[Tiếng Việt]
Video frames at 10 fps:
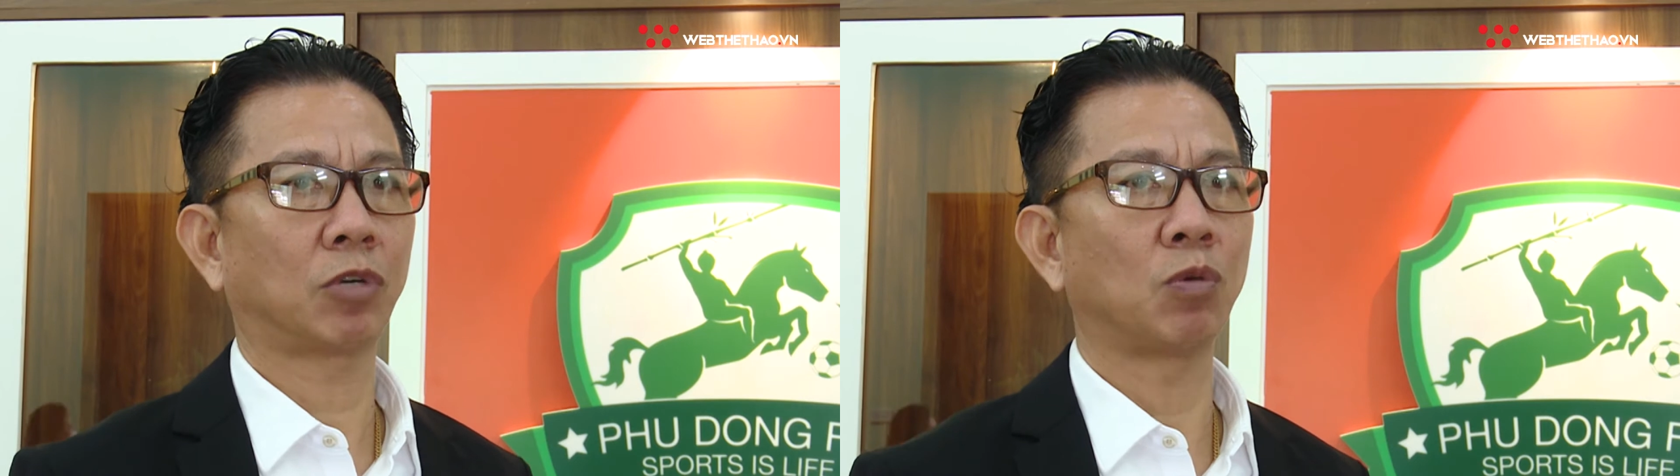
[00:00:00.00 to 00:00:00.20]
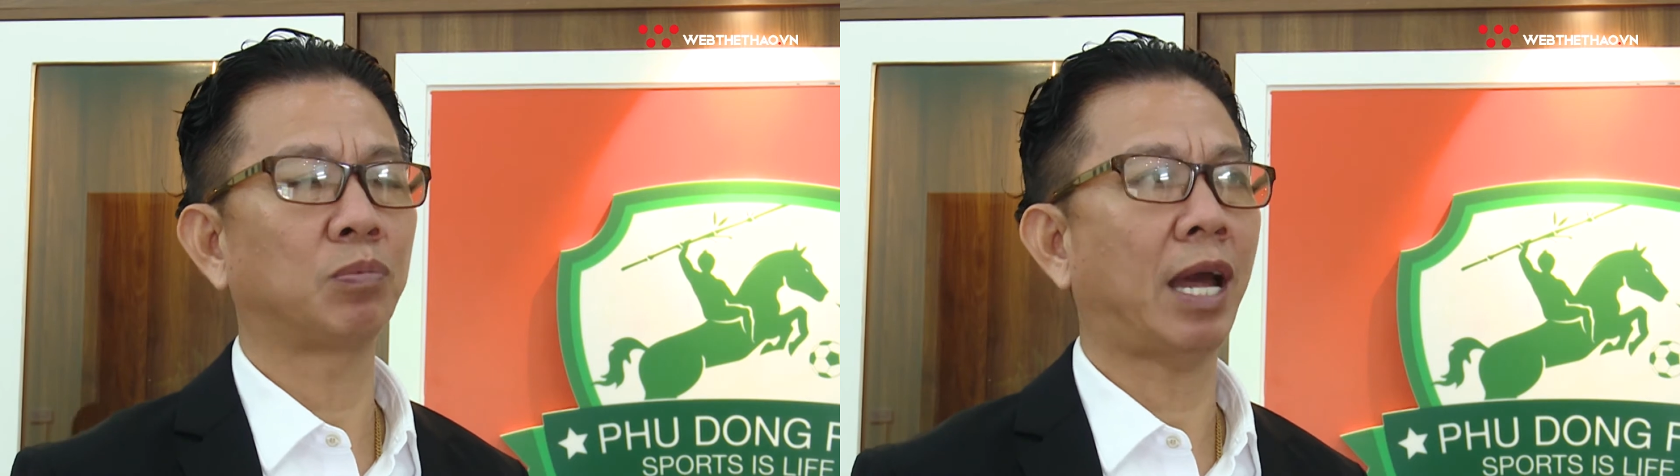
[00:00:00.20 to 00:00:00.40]

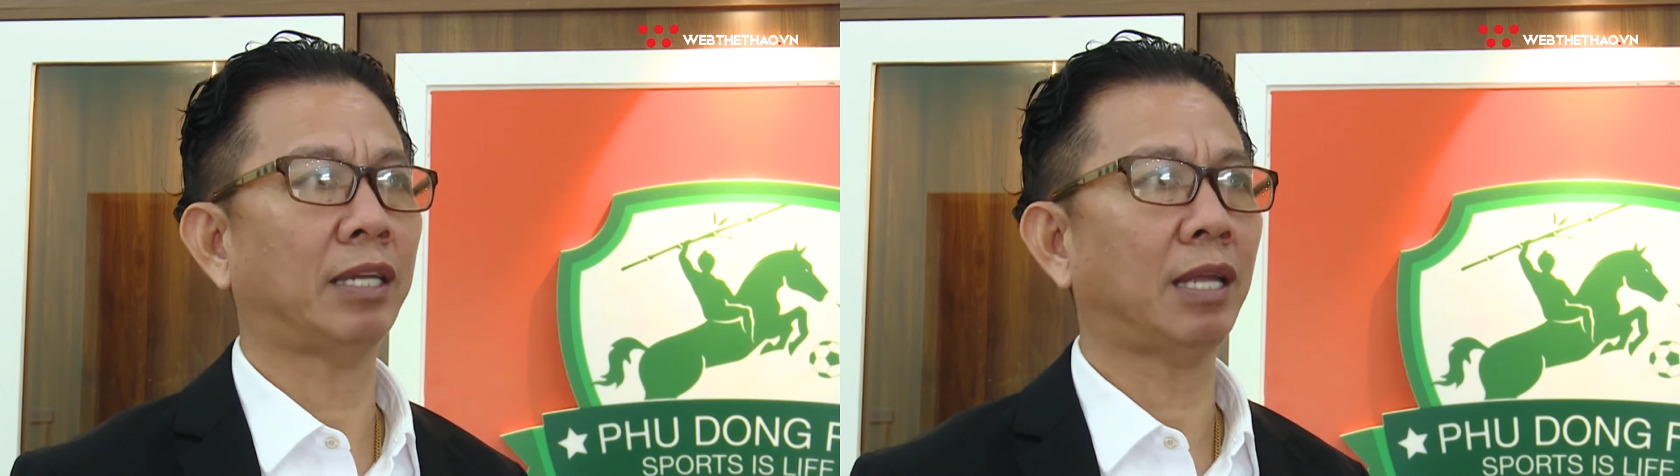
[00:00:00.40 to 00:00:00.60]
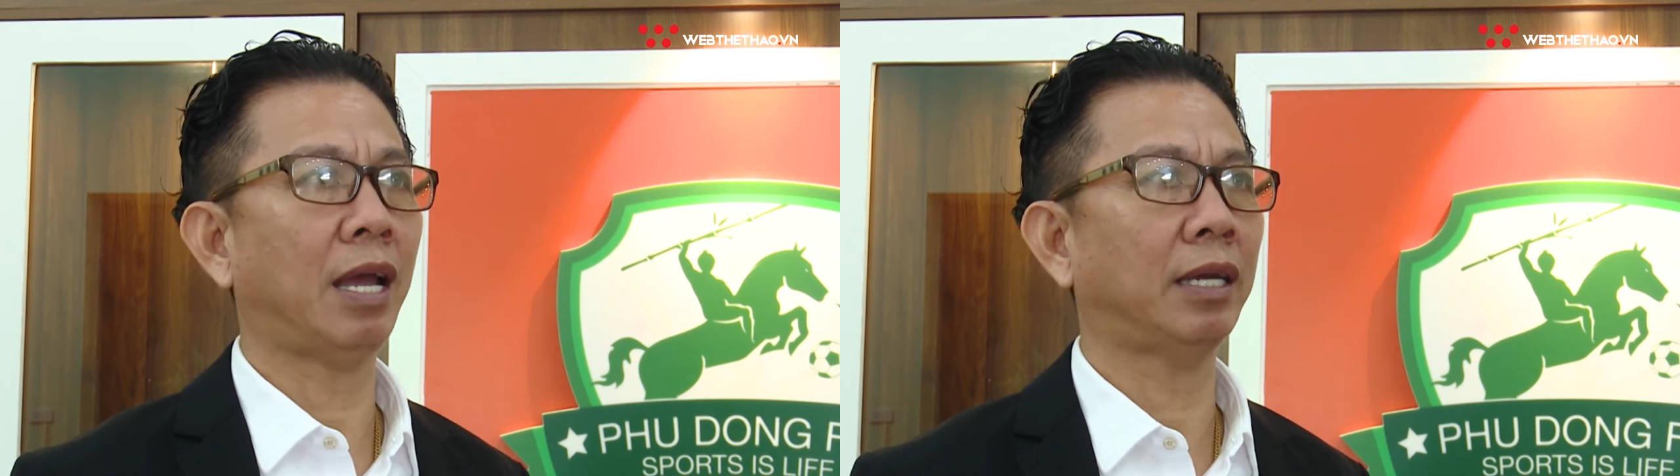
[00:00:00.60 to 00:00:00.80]
cũng
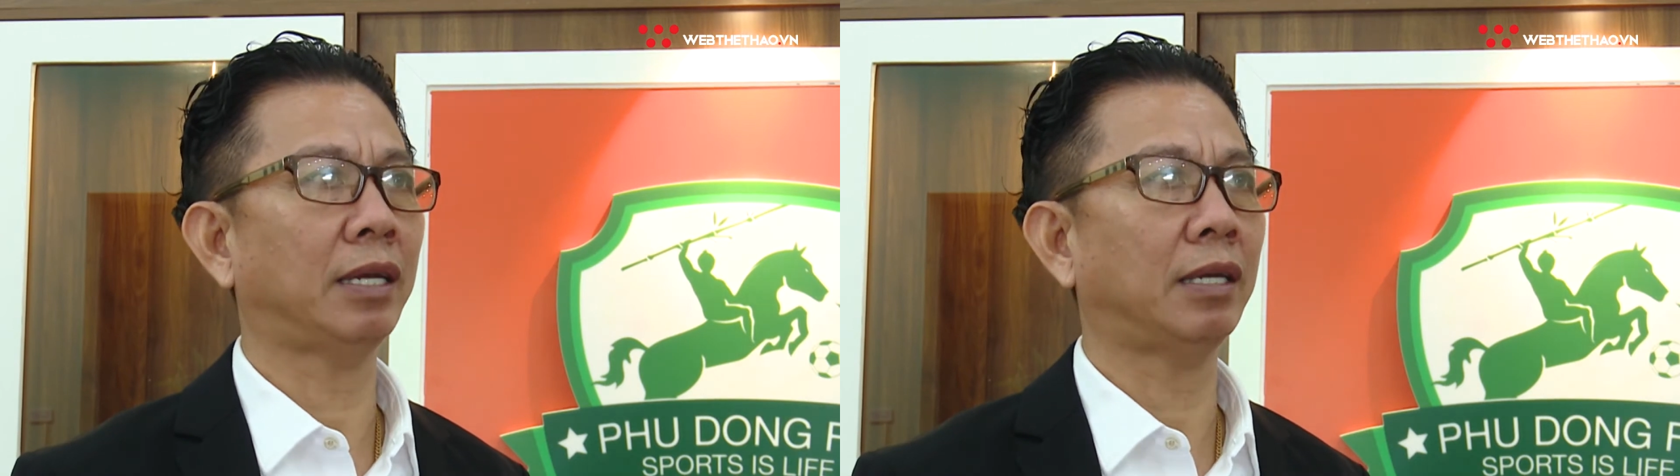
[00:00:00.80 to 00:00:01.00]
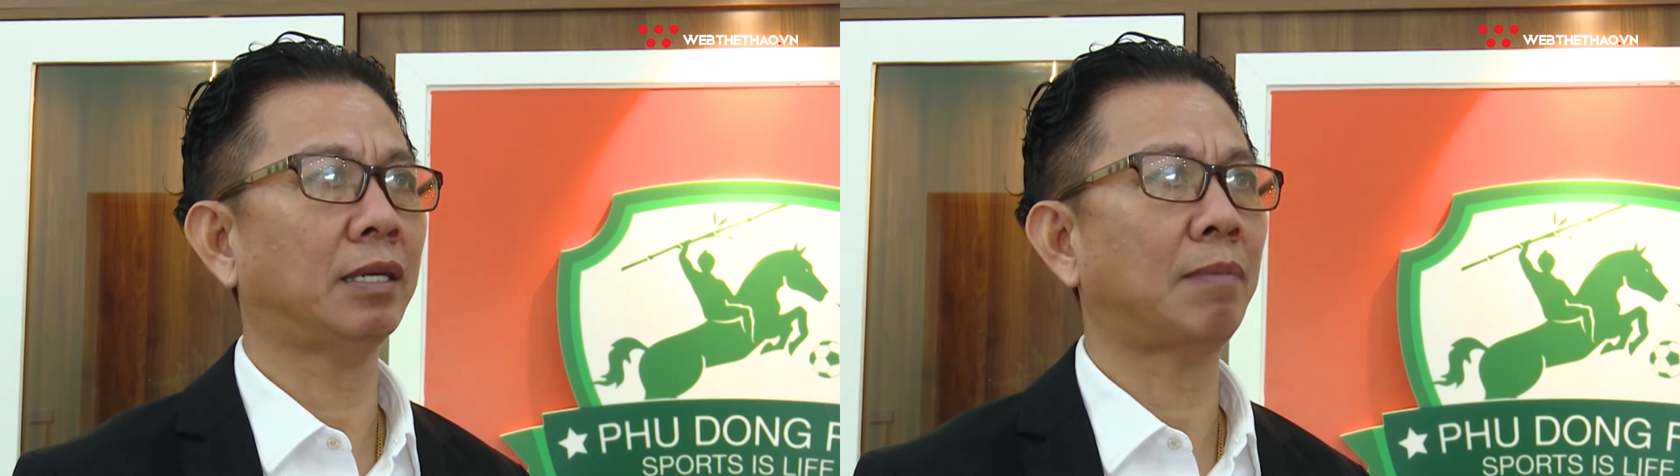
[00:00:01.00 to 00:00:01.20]
đã
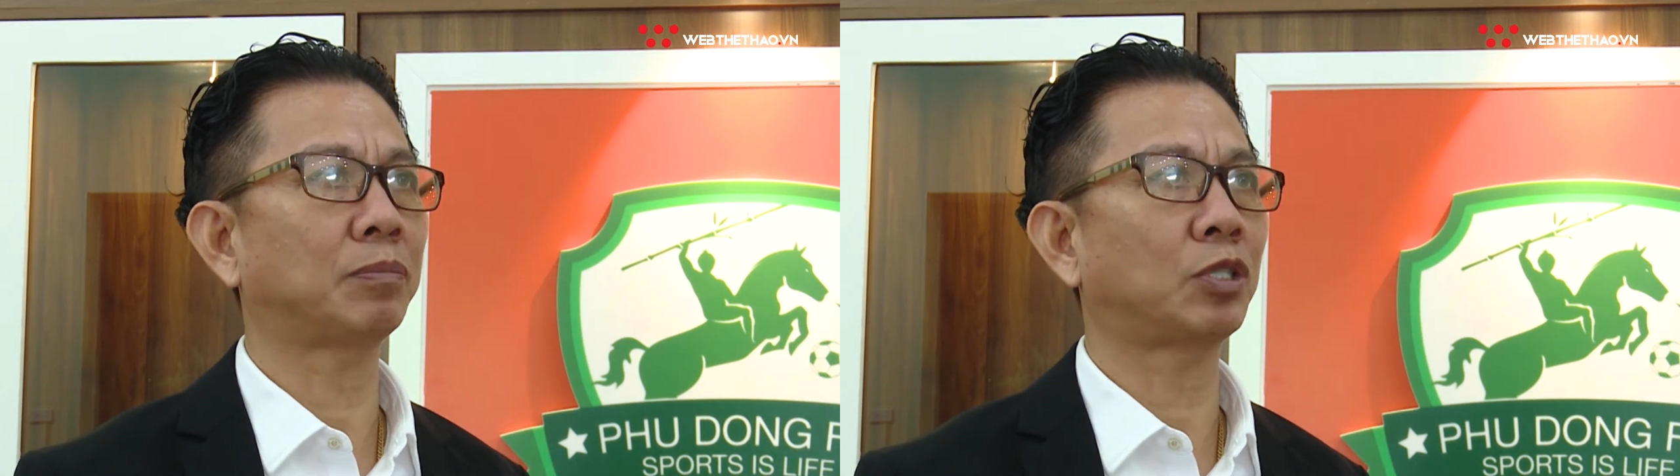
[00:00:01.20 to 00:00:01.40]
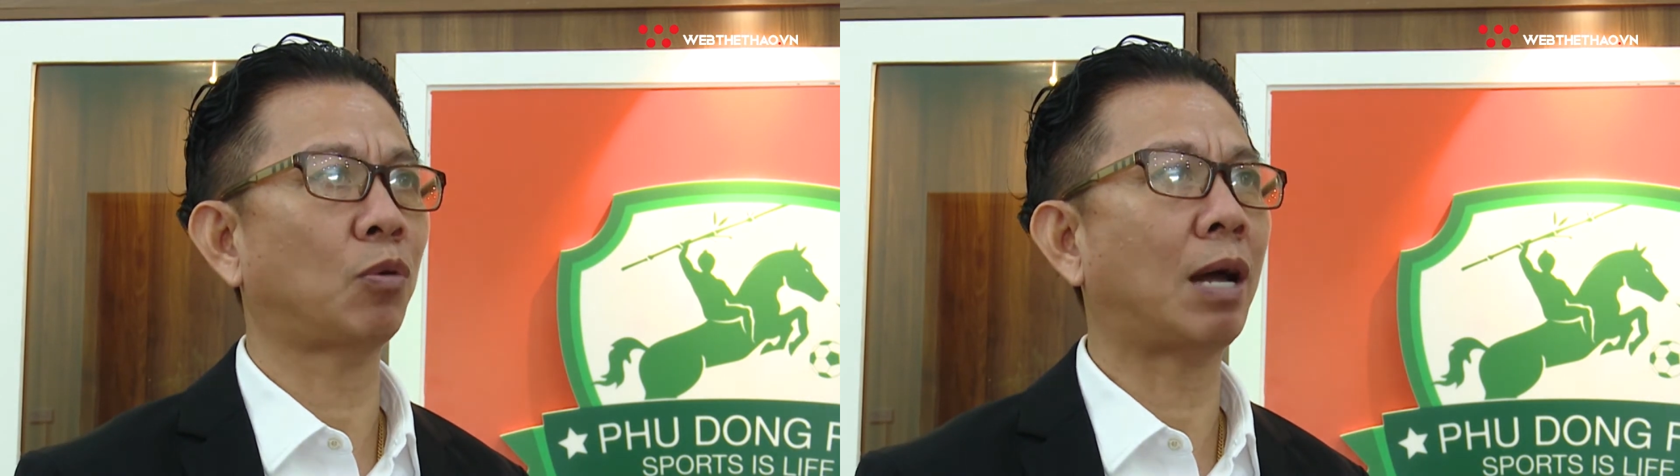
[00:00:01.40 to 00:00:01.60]
2 năm
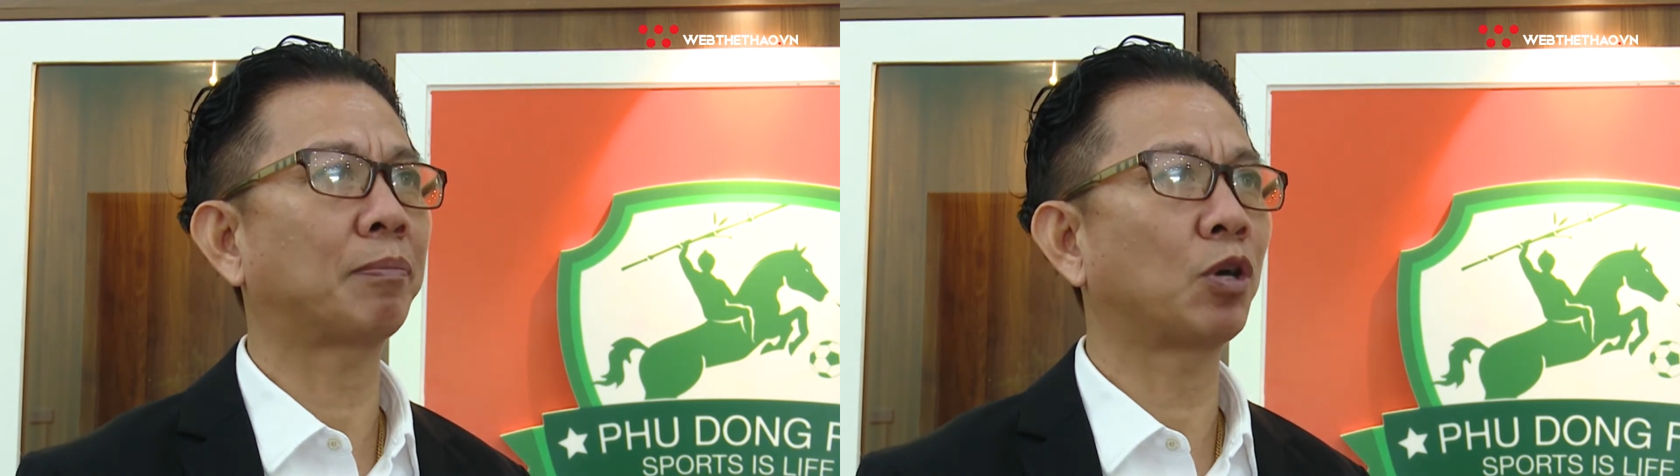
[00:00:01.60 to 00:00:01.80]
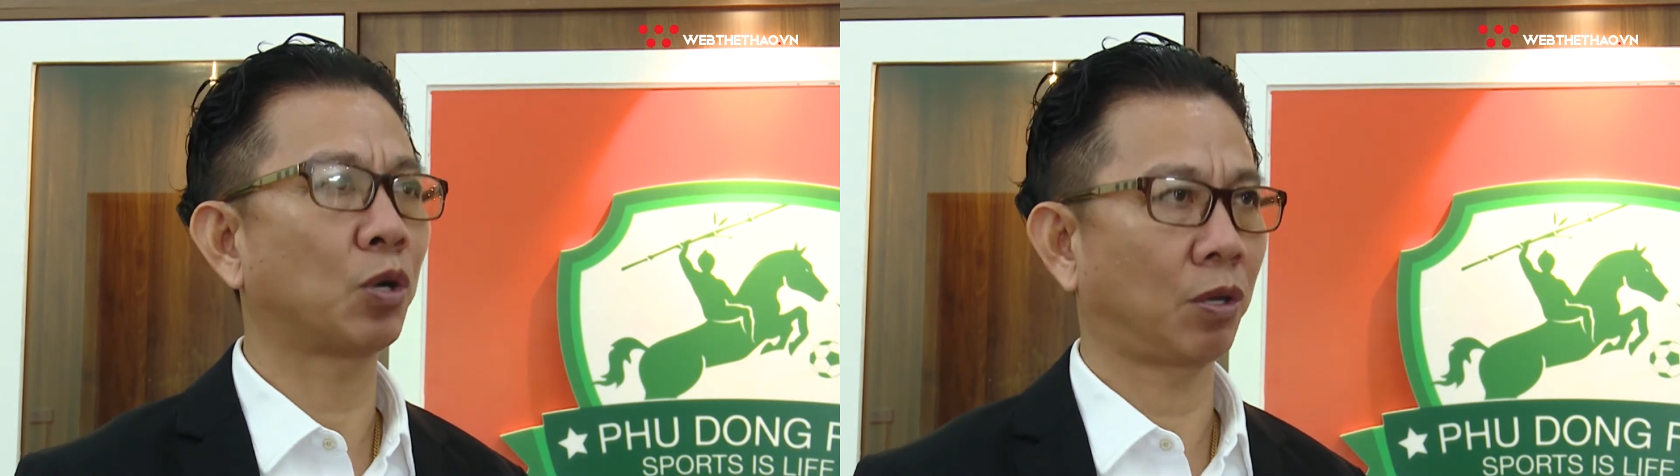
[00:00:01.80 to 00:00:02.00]
sáu năm
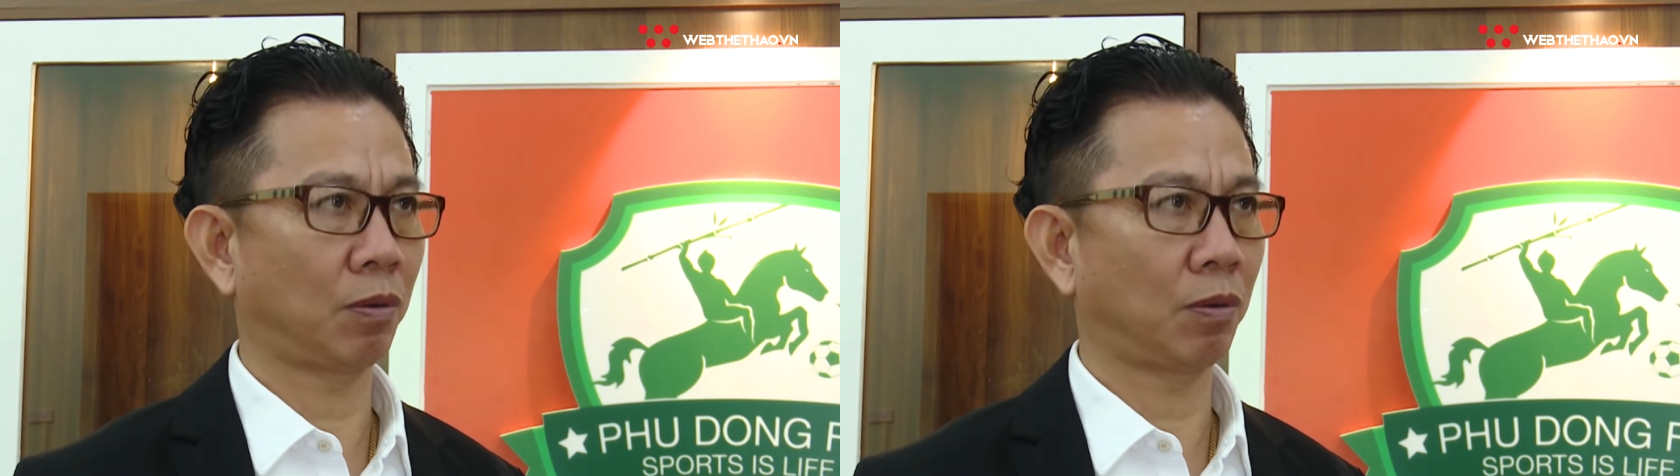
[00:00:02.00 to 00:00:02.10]
rồi